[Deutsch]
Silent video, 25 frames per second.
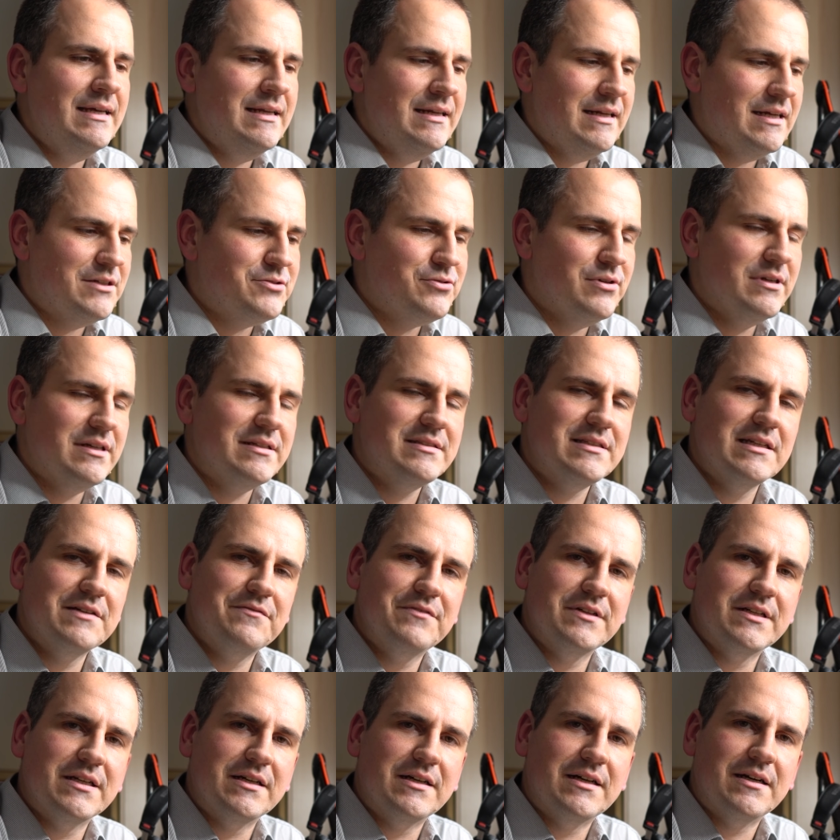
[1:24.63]
Natürlich sind
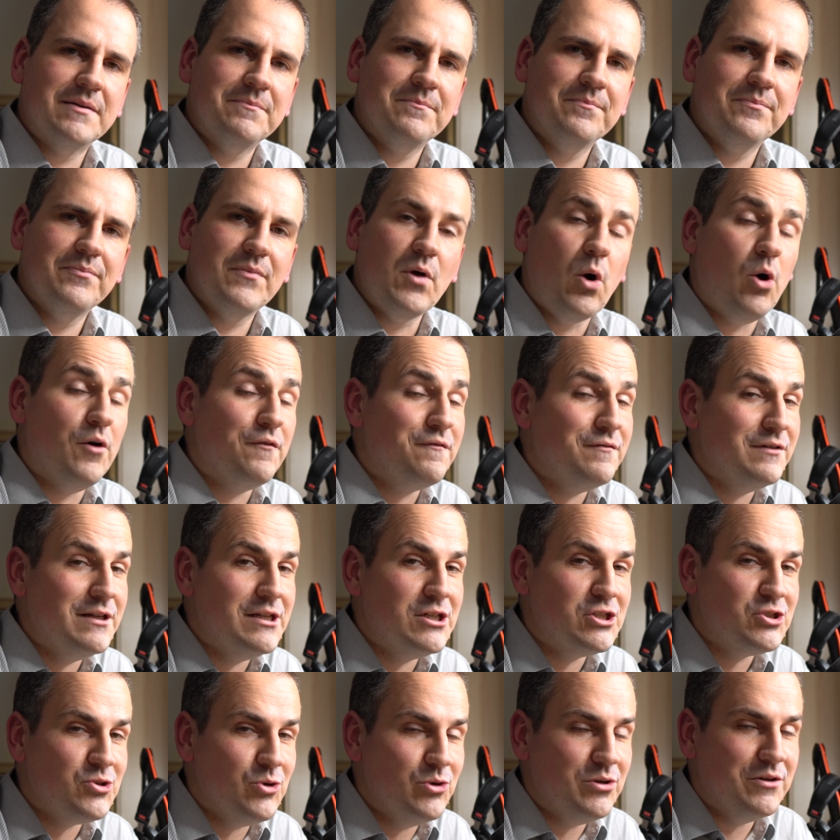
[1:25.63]
wieder
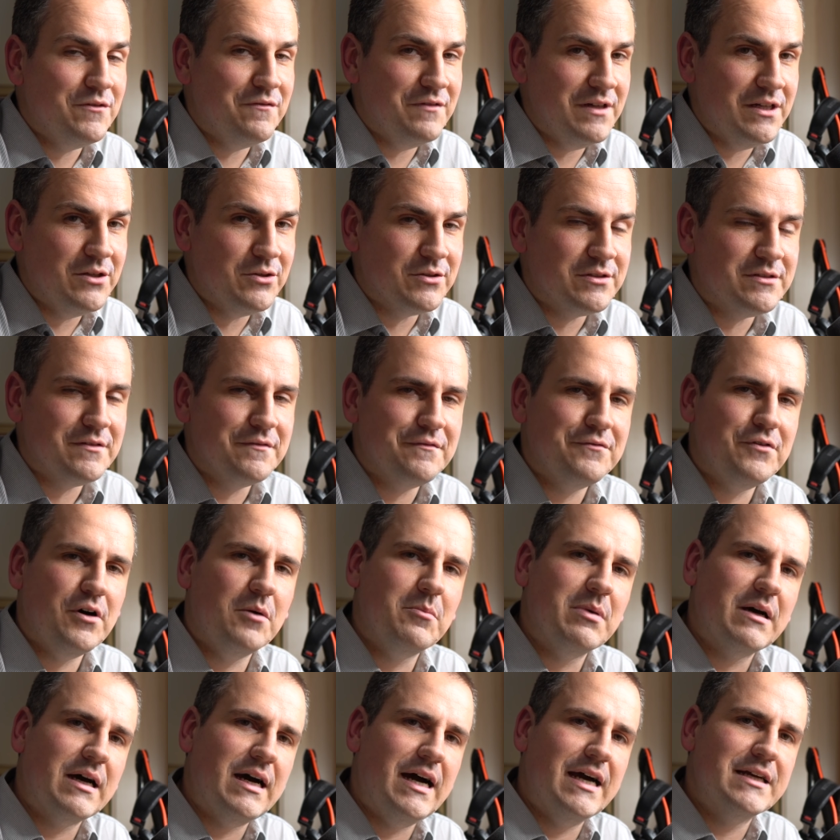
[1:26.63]
hoffentlich schöne Videos in
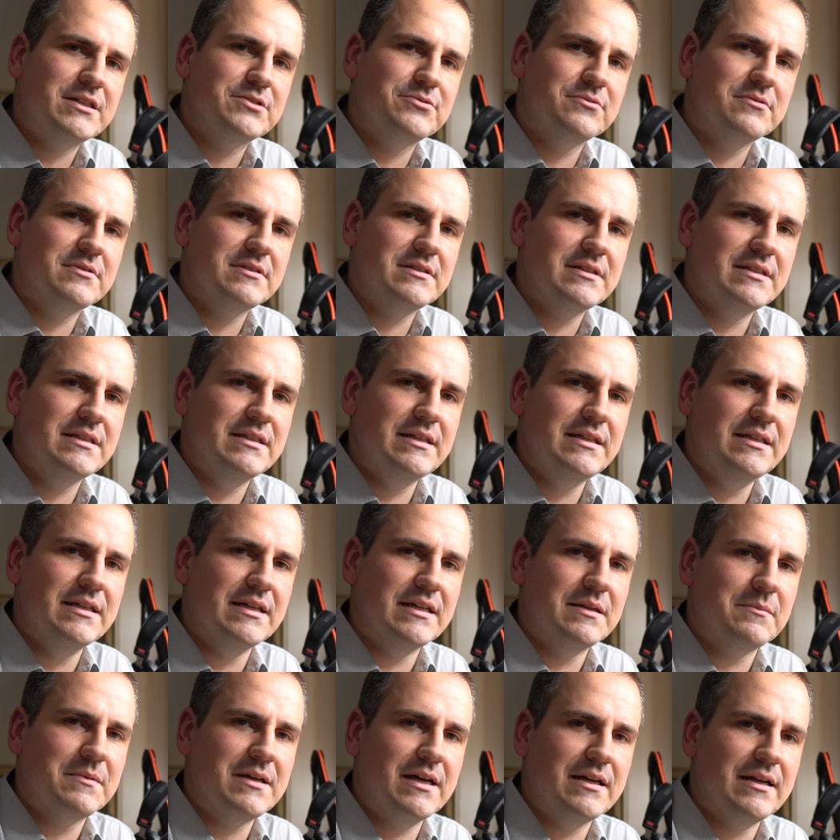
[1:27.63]
Vorbereitung, die hier
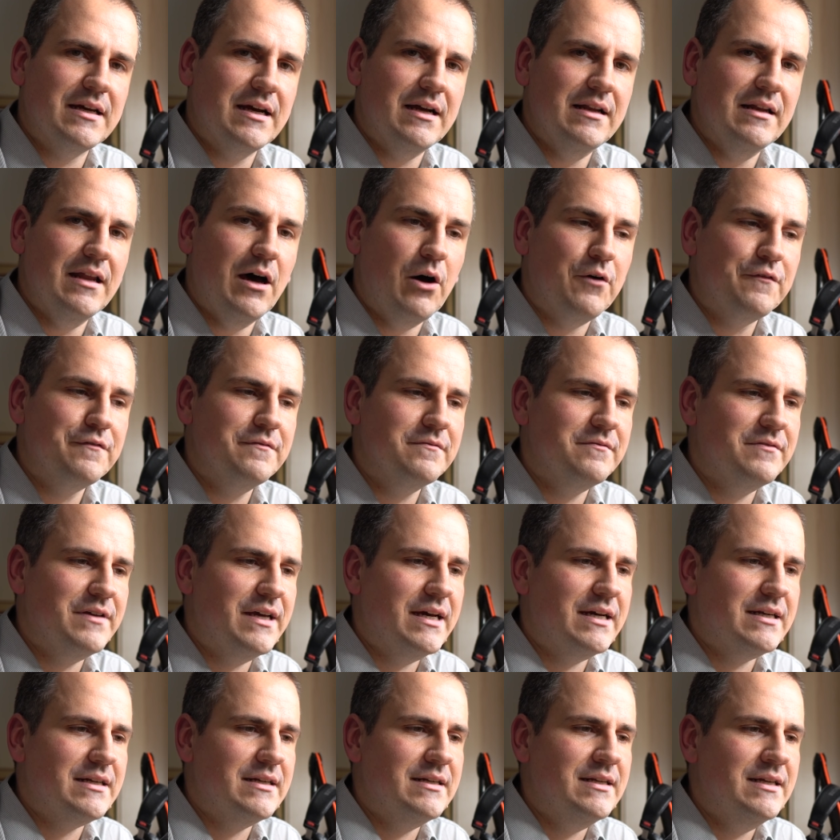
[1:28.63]
im Kanal laufen
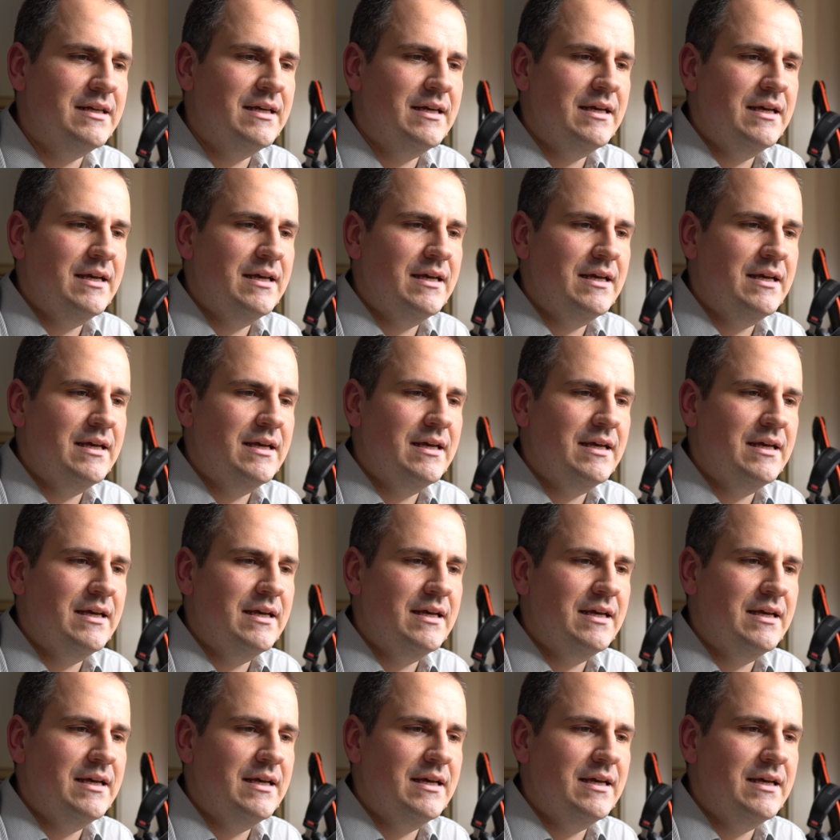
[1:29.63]
werden.